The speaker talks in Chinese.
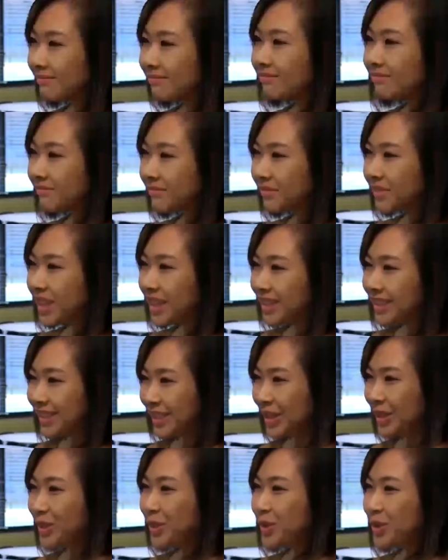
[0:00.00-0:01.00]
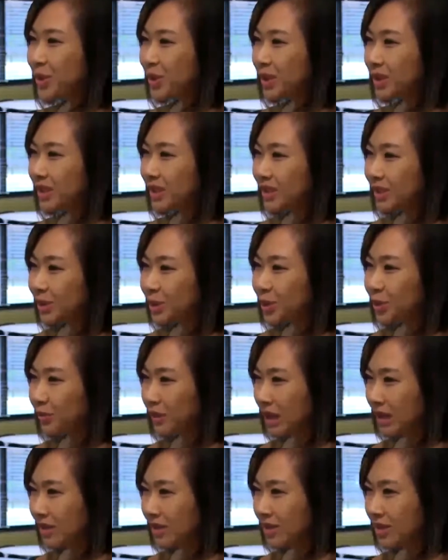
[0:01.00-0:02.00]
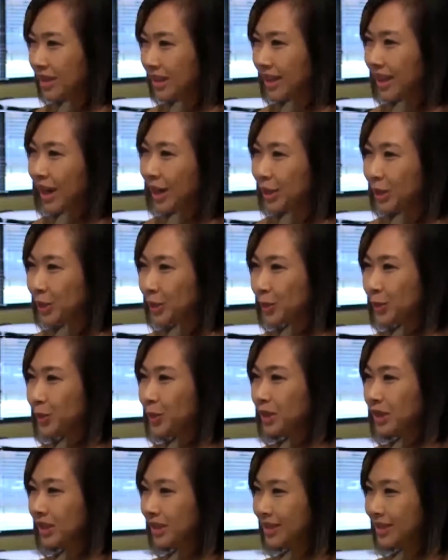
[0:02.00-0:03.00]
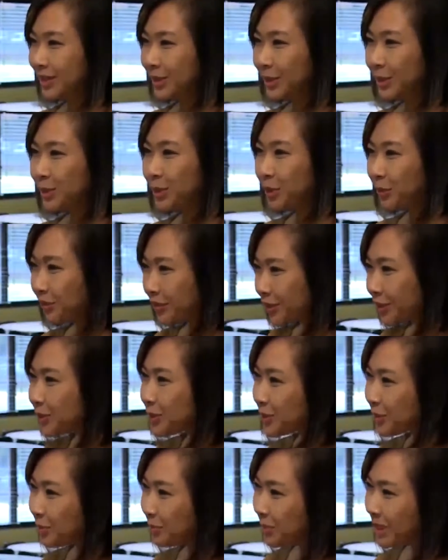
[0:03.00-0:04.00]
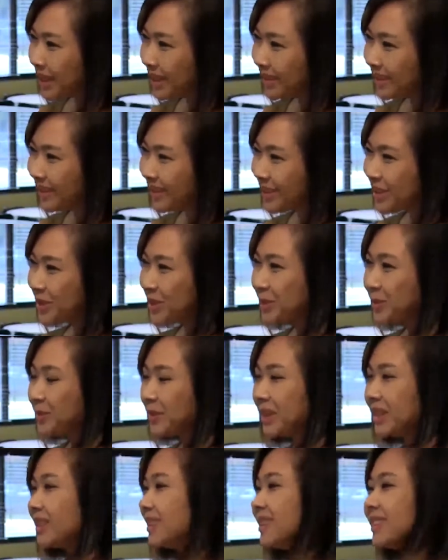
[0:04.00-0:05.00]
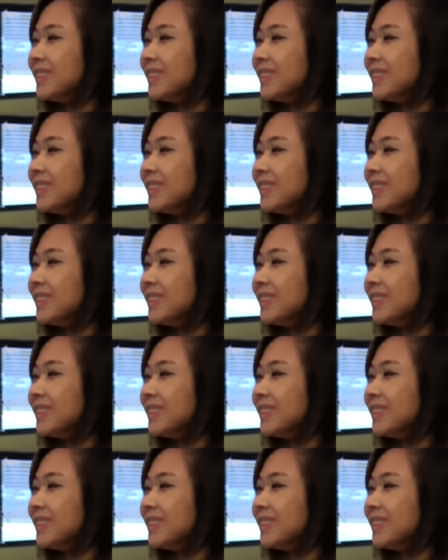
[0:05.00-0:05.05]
嗯，也就是说，您出发之前还是做了一些充分的准备的，是吗？